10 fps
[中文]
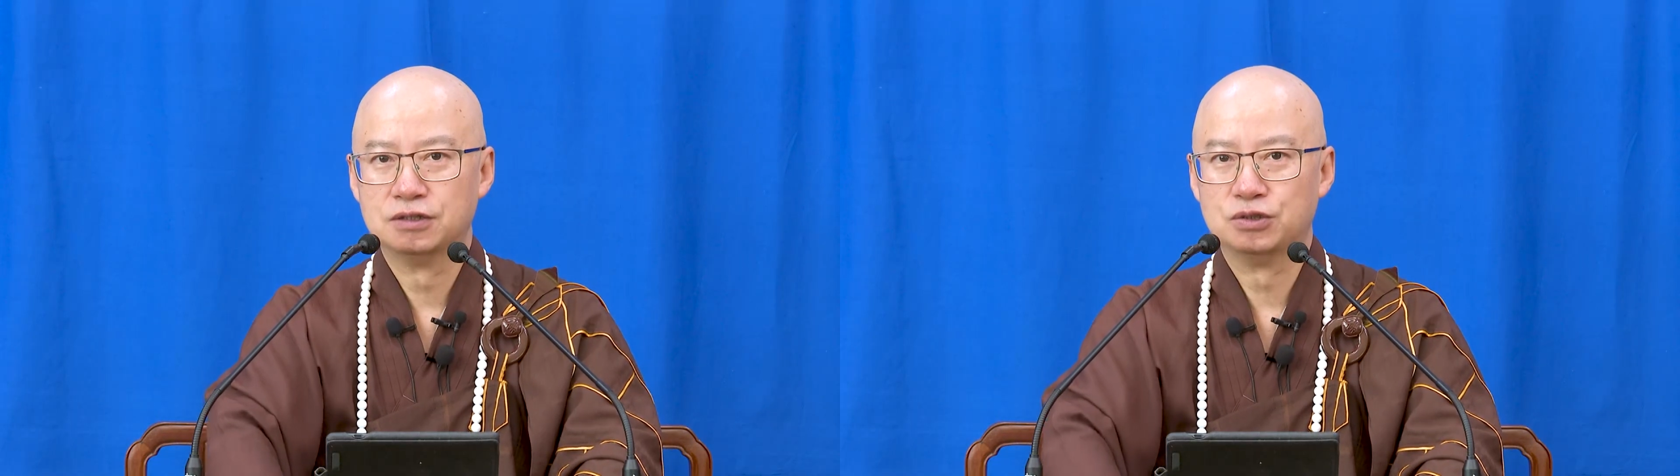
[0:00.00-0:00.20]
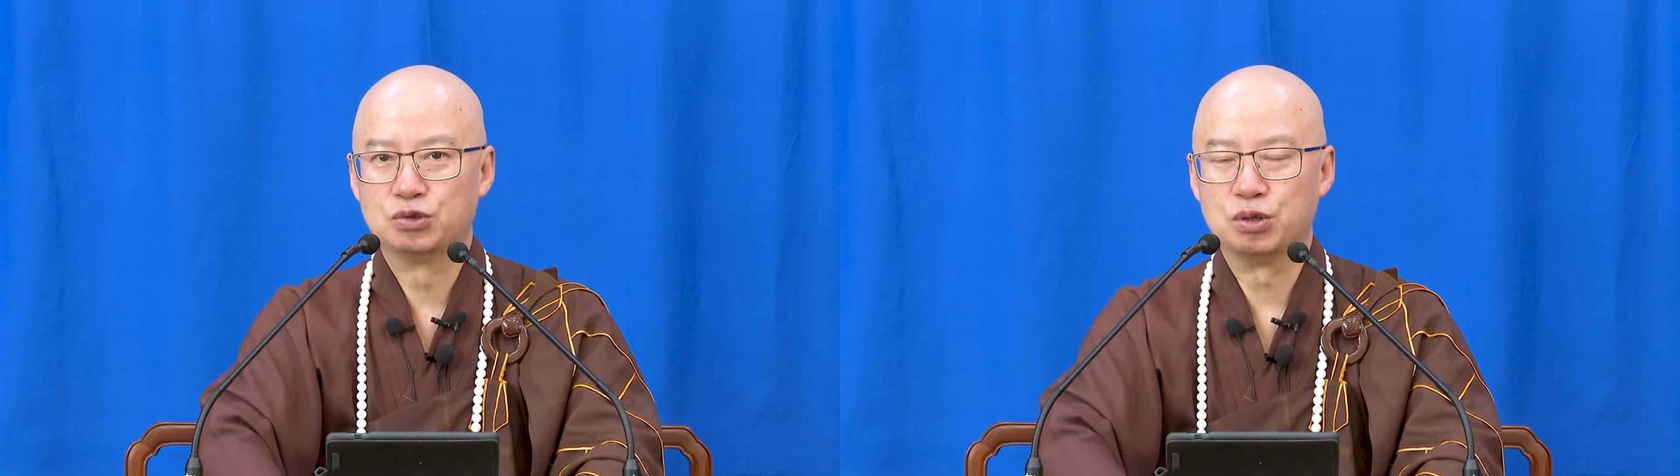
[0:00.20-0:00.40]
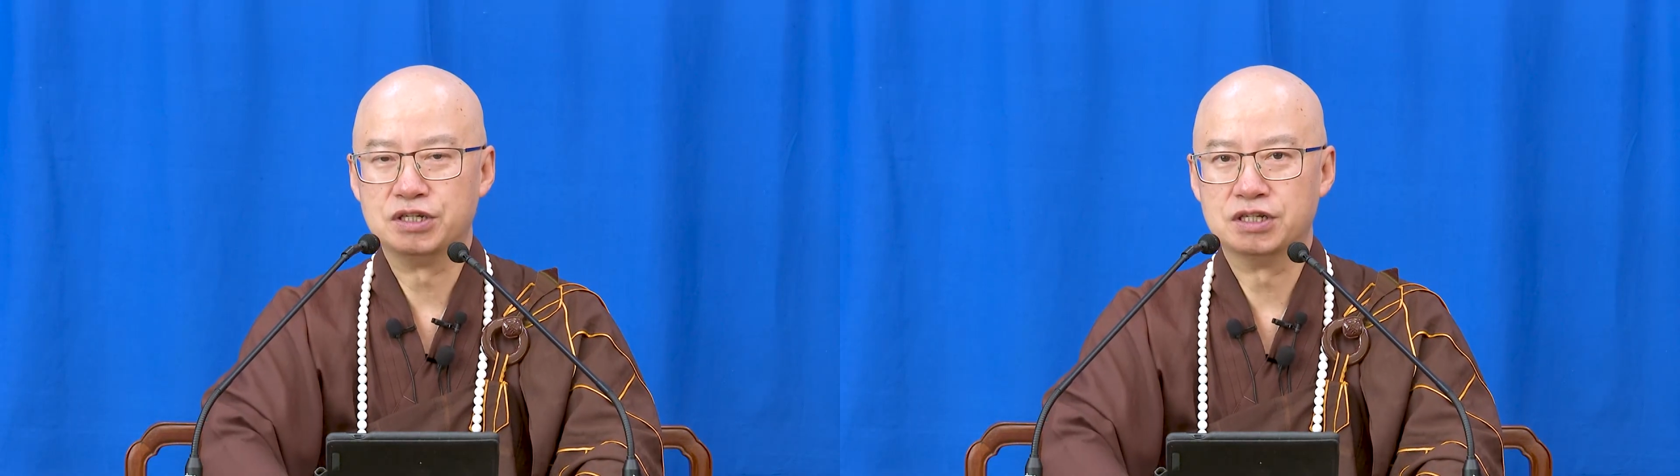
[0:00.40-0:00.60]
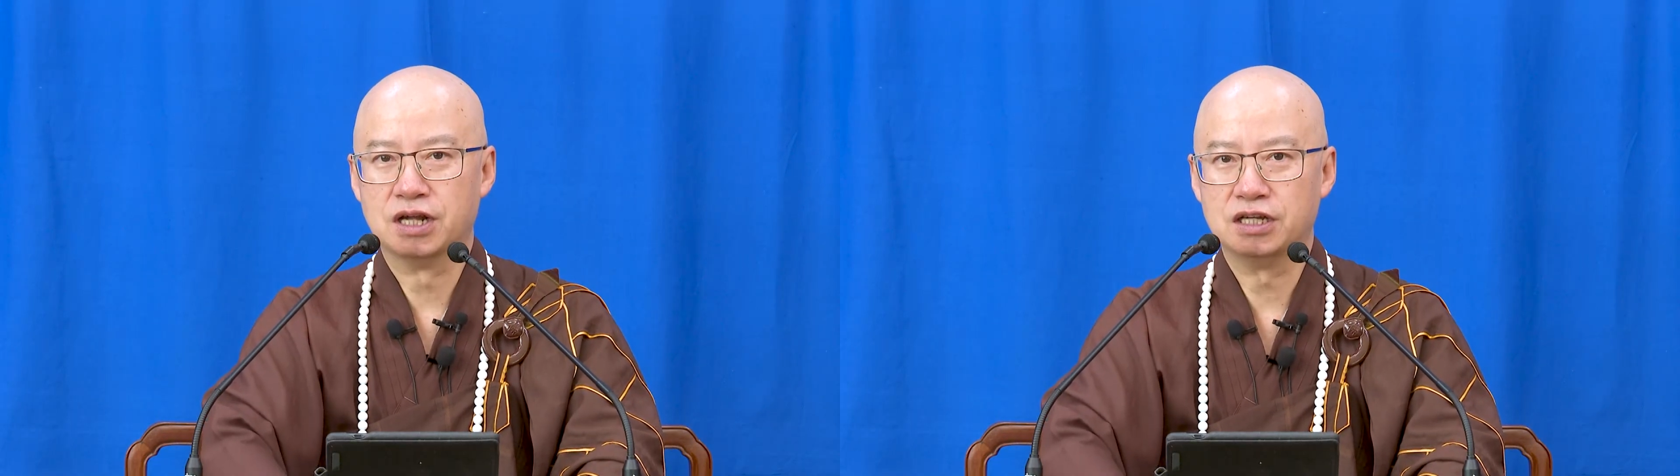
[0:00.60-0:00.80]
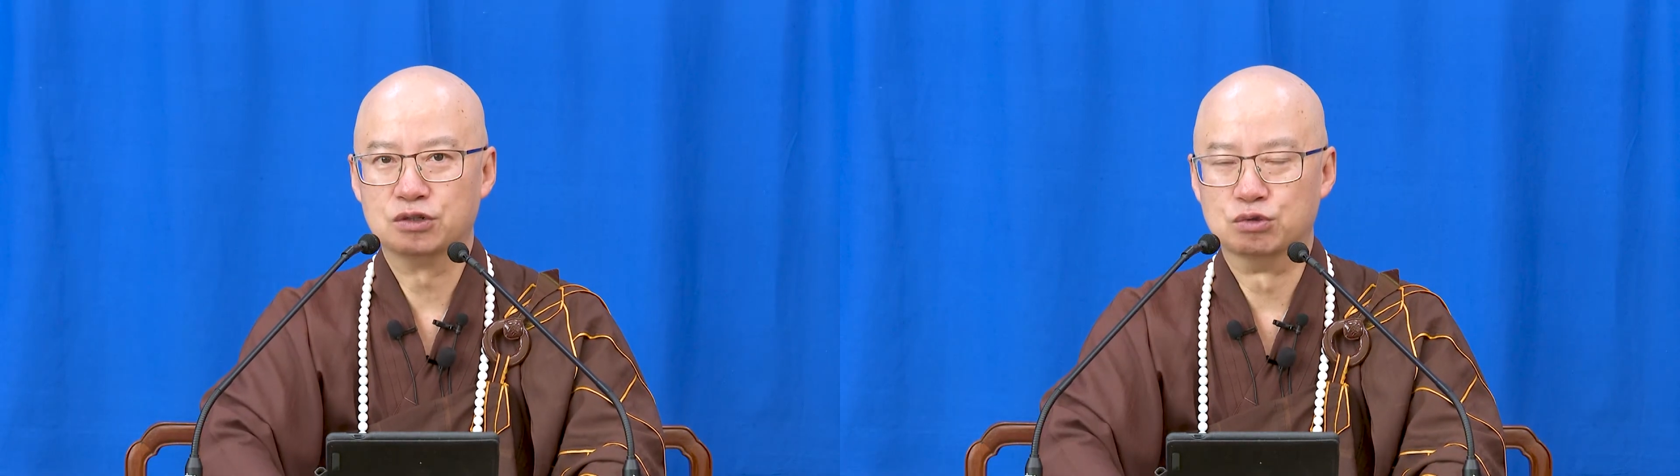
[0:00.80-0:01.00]
吹进来
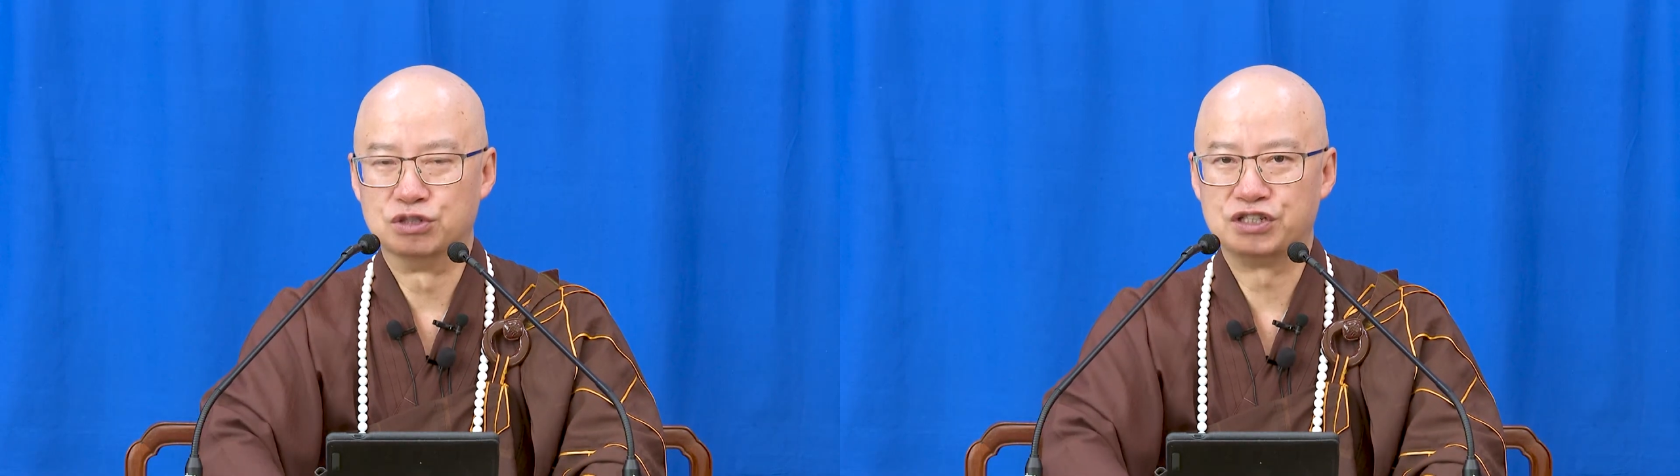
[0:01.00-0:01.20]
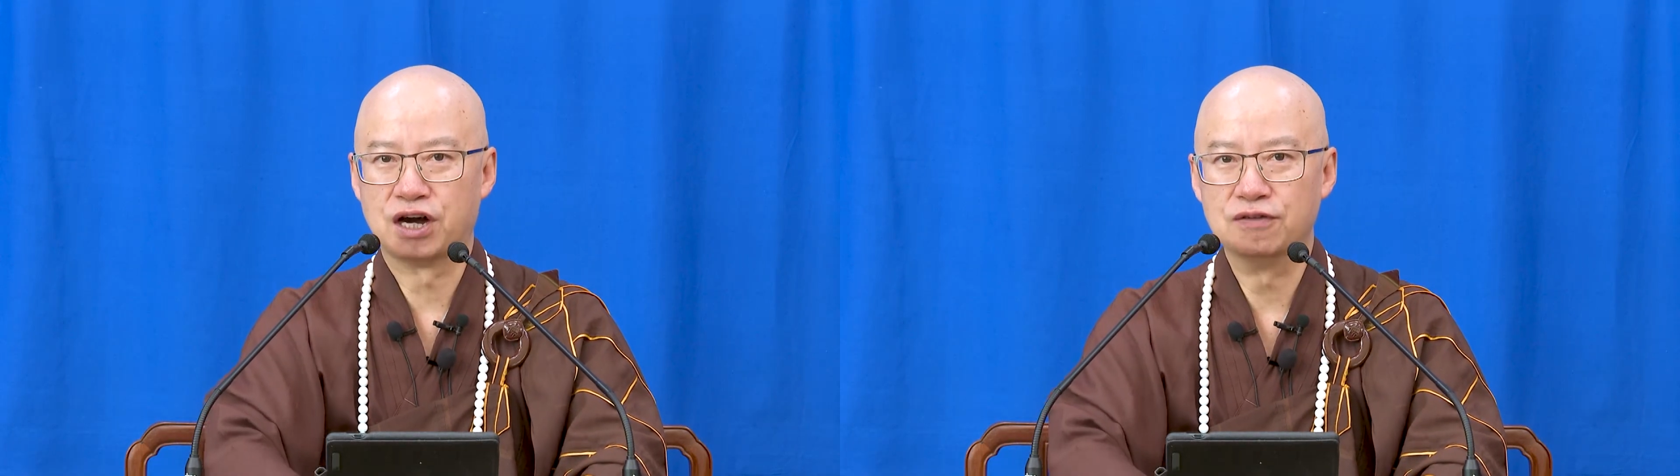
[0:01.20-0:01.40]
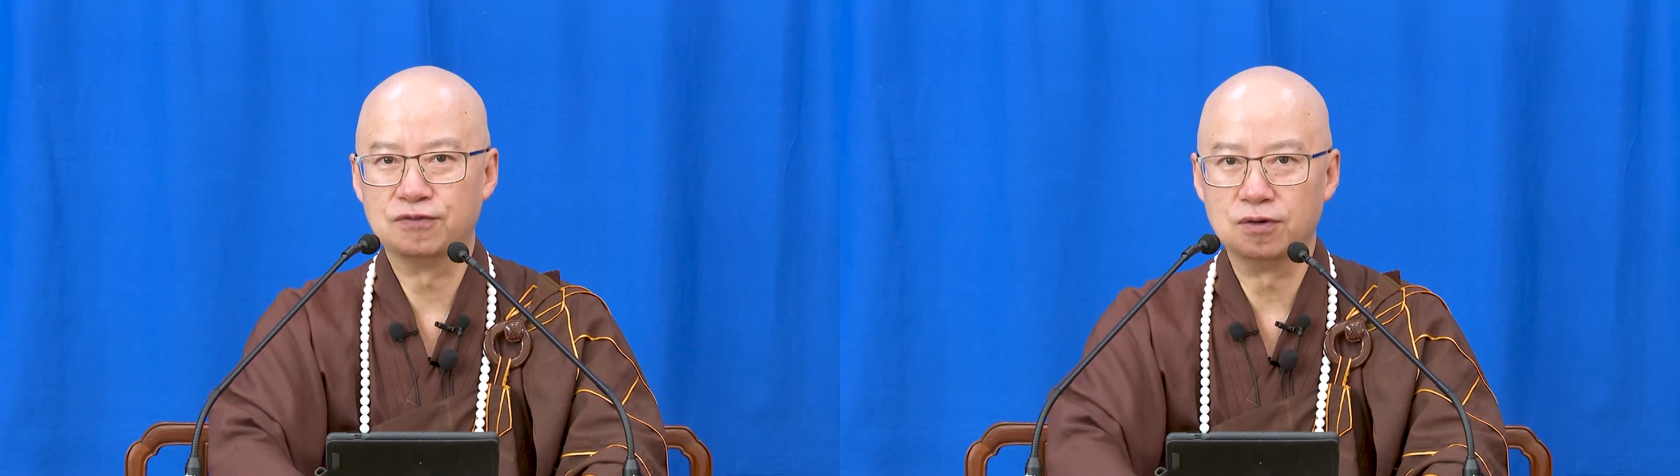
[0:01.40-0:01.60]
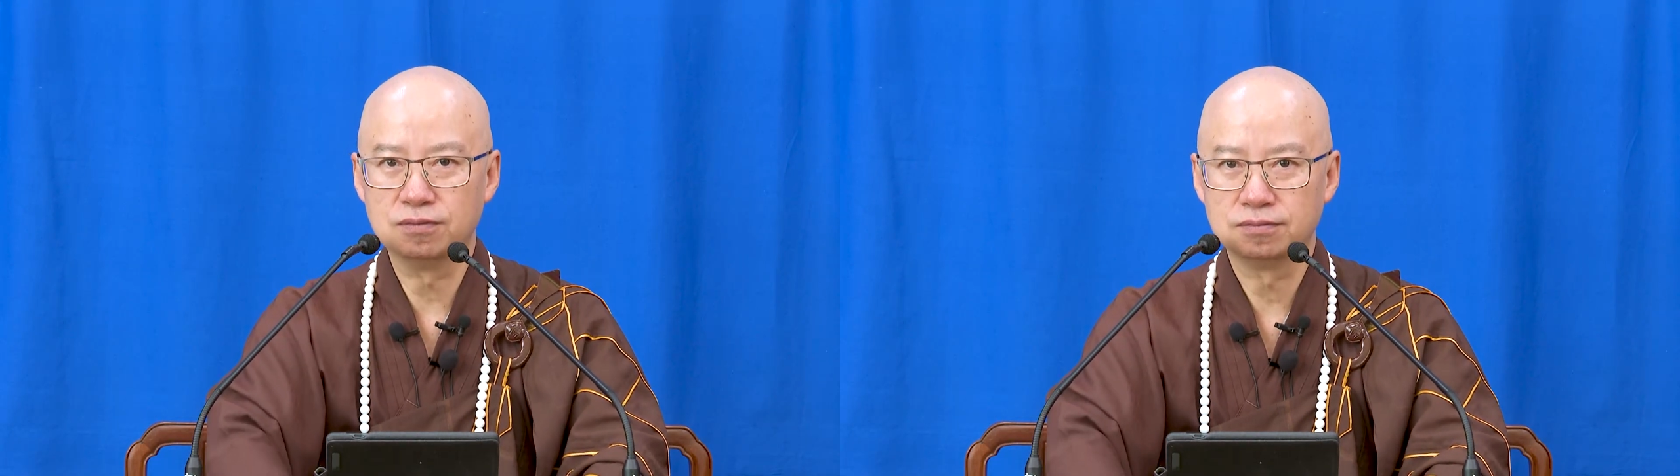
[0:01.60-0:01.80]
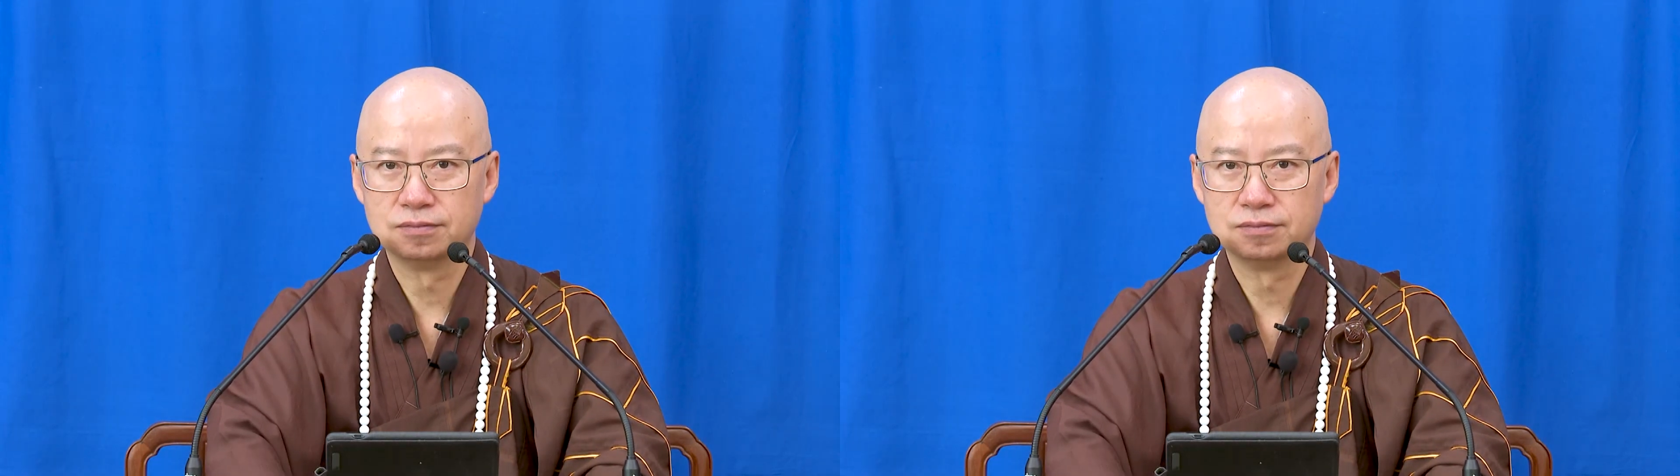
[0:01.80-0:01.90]
一股强风。